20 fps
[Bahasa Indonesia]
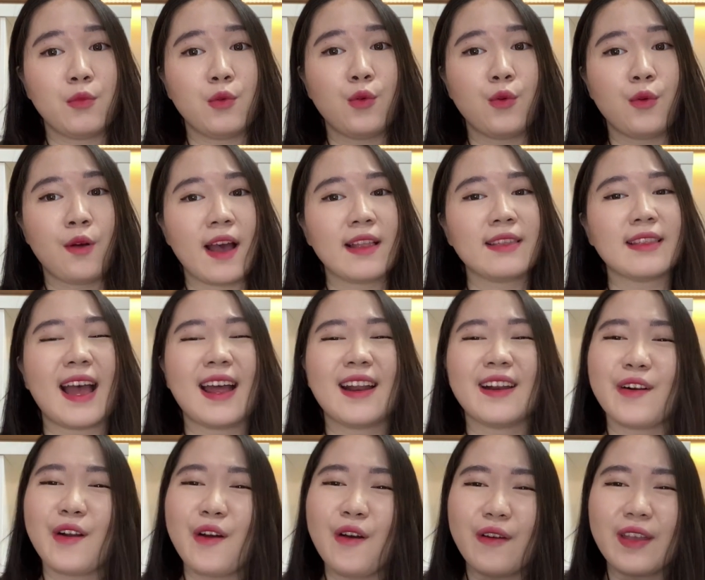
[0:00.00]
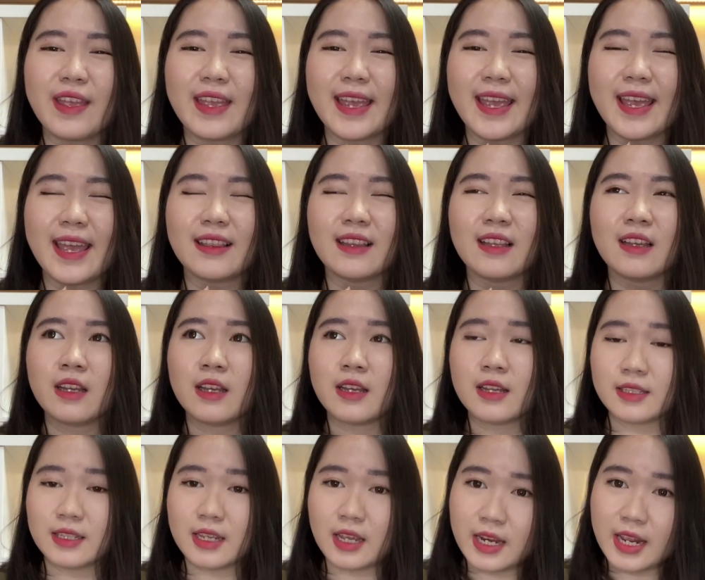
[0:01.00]
buat Android
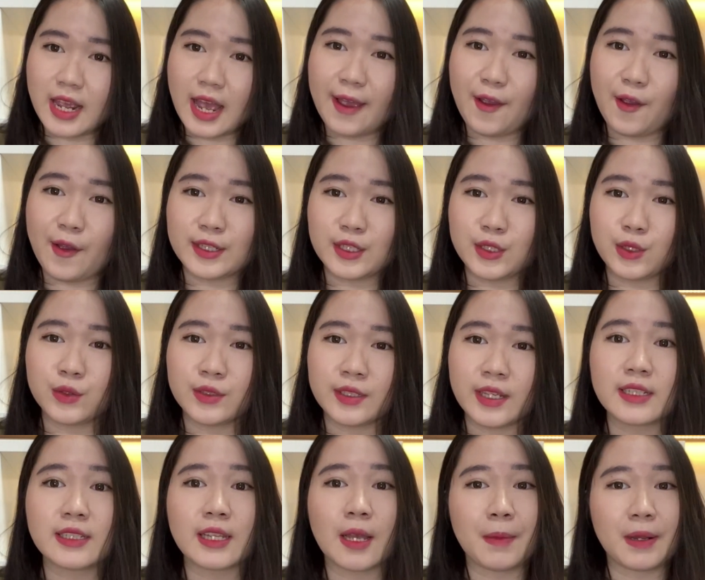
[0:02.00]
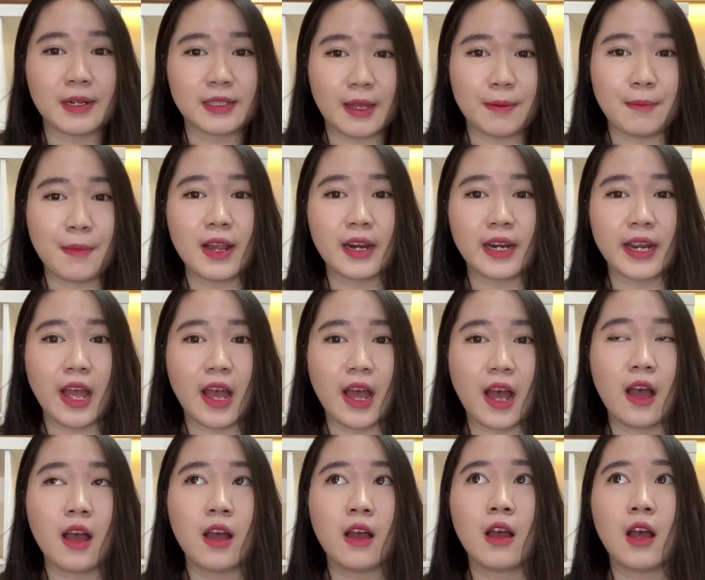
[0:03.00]
jadi ada user sabar-sabar
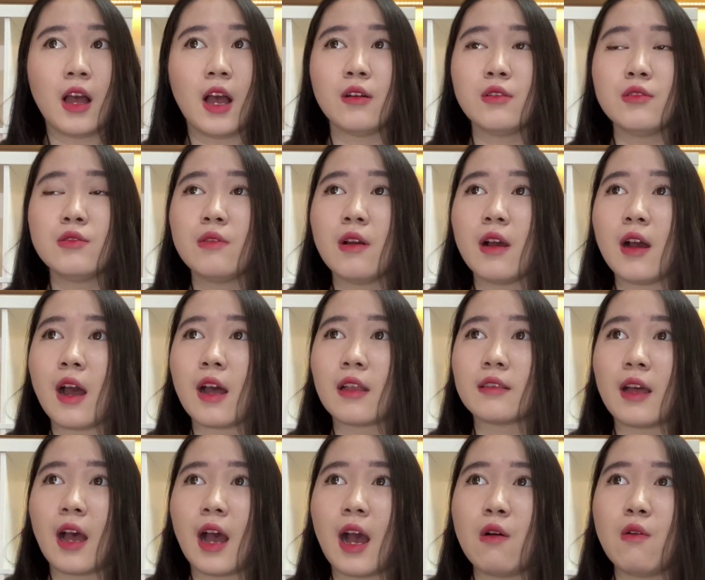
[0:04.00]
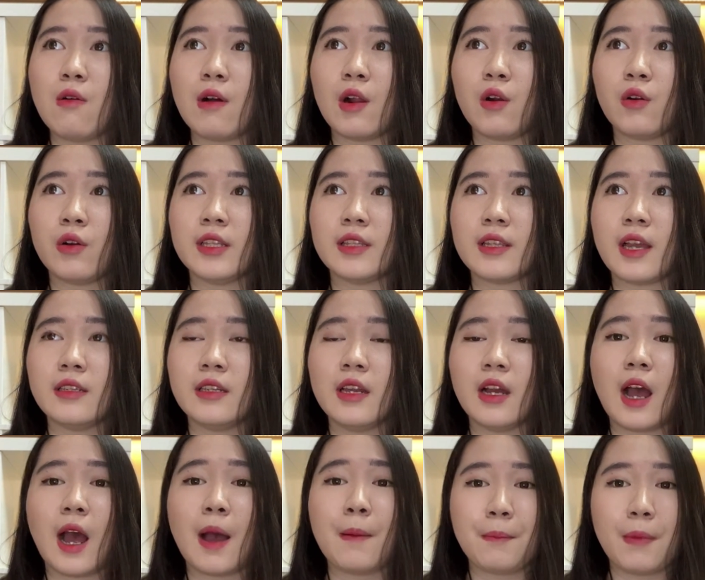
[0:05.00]
ya Aku juga nggak tahu kalau
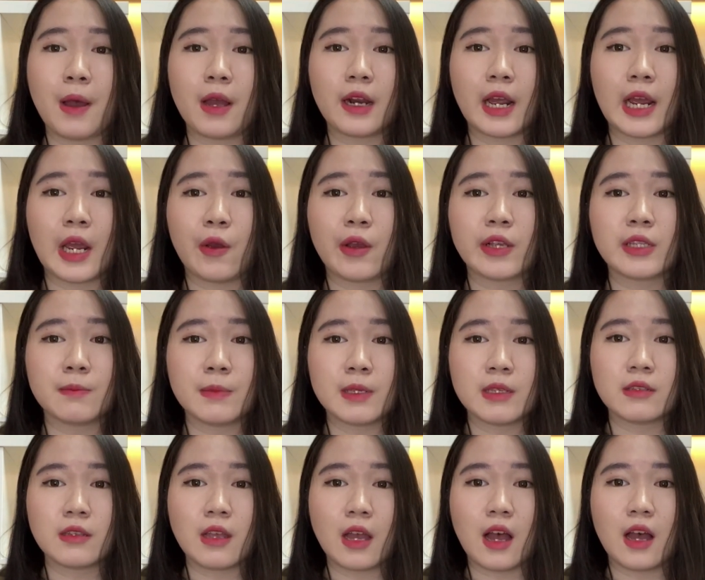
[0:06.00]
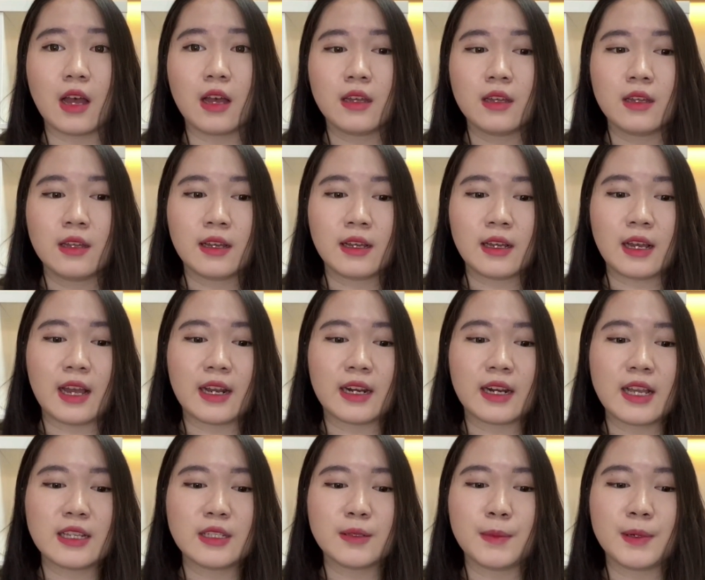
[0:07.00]
ditanya kapan iOS bisa,
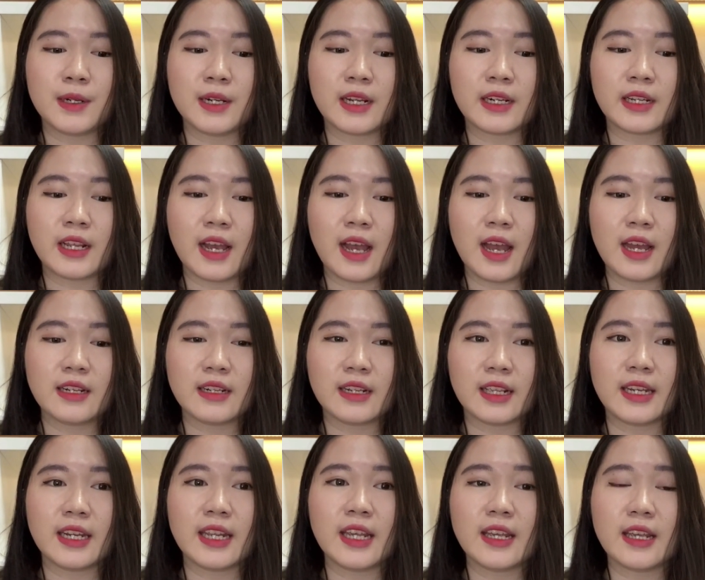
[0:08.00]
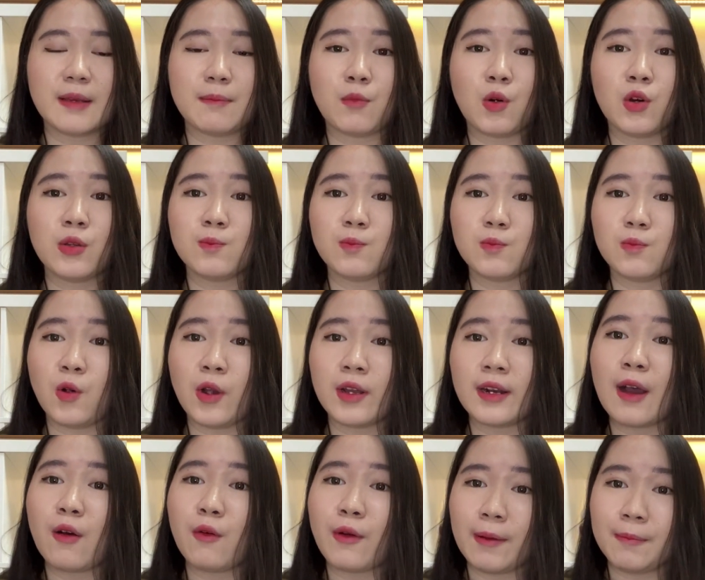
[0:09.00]
karena sebenarnya kan ini mod
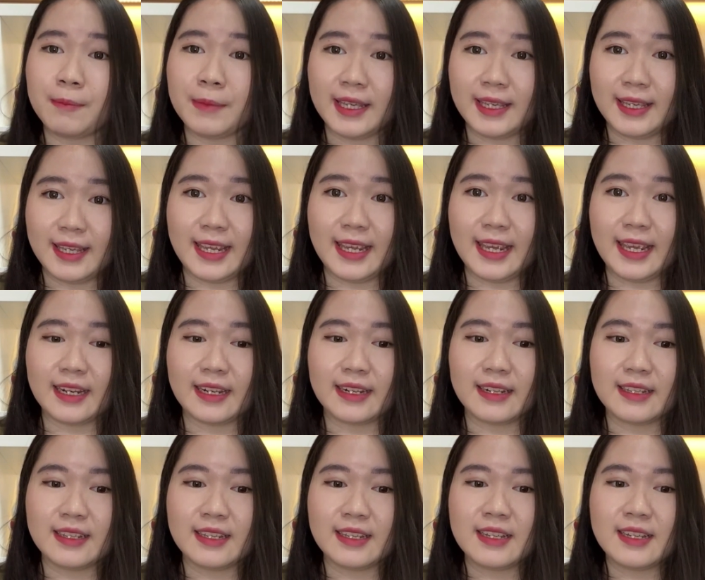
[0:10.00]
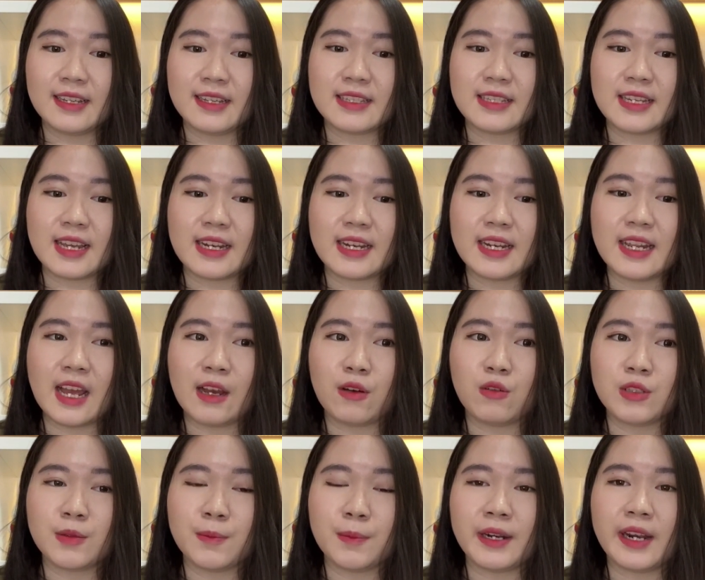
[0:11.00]
bukan aku yang bikin. Jadi
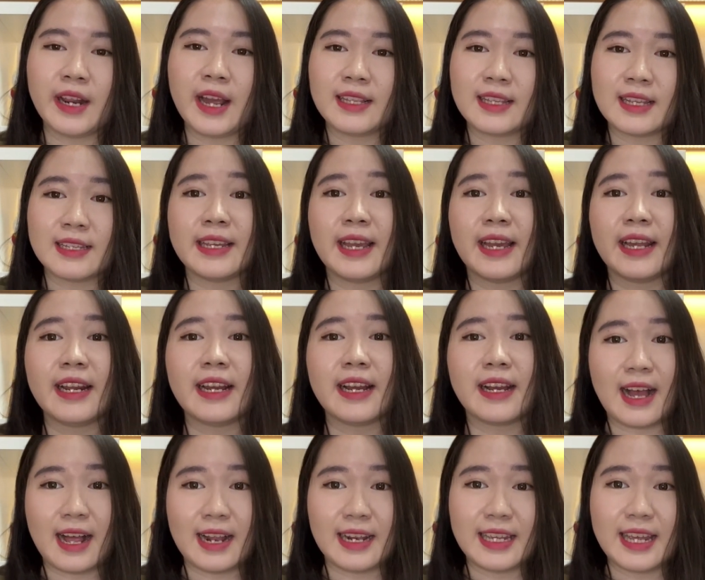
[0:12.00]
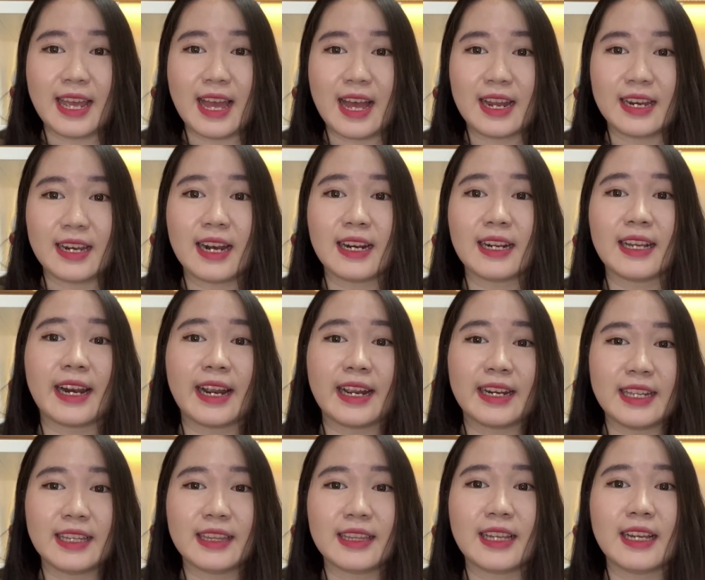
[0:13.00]
aku sebenarnya hanya sharing ke kalian dan
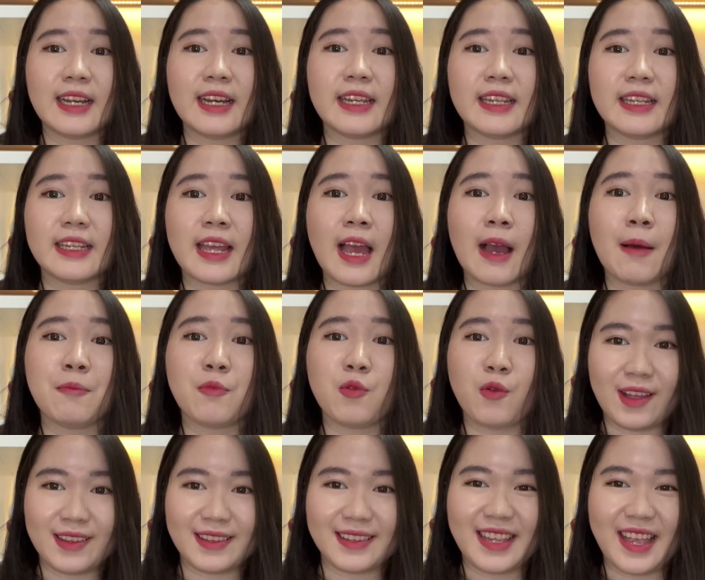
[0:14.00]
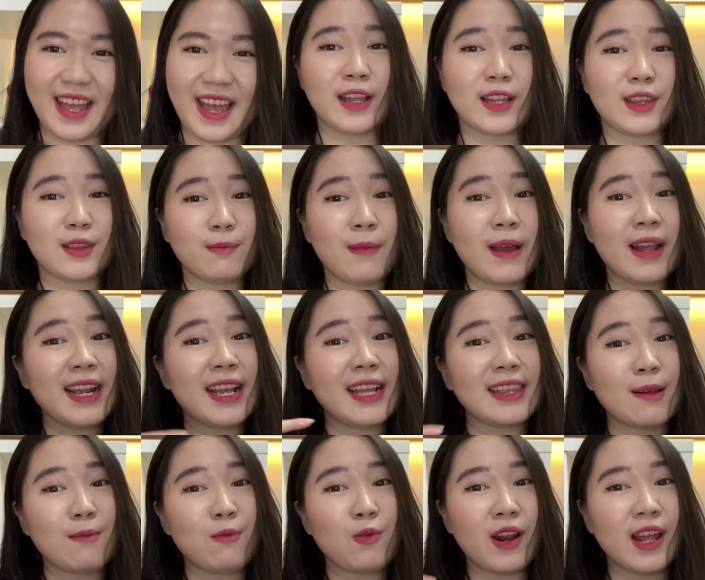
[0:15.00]
kredit ke yang buatnya. Mari
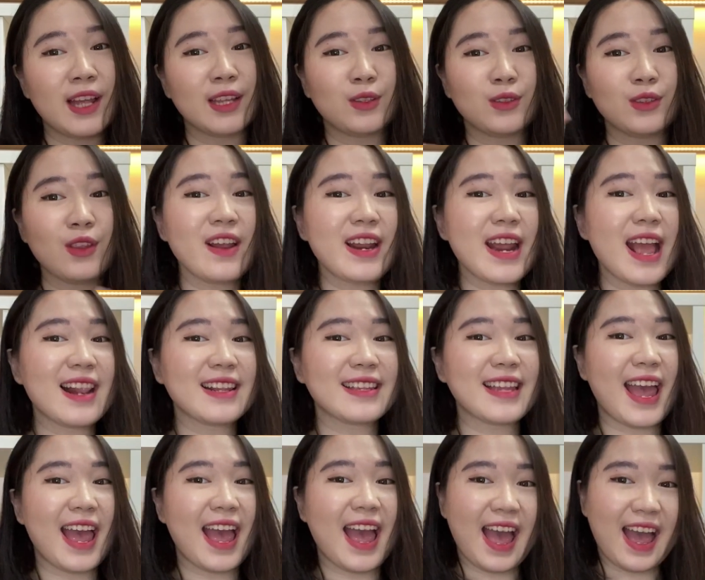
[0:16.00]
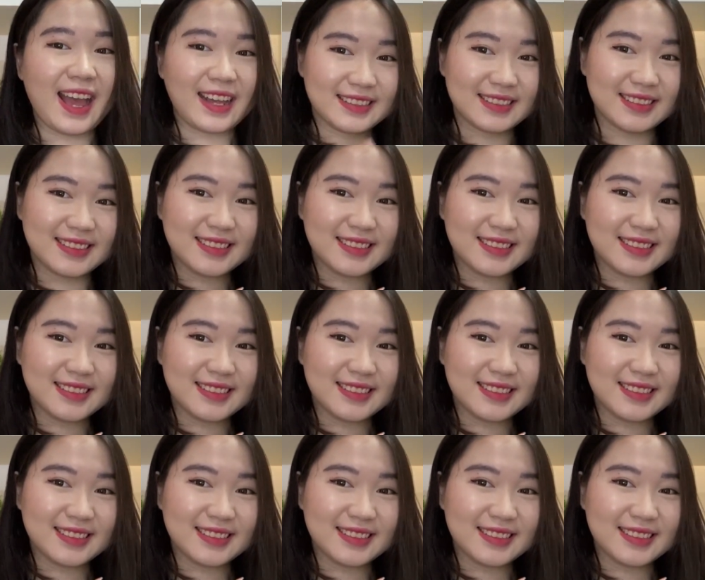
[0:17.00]
kita mulai tutorialnya.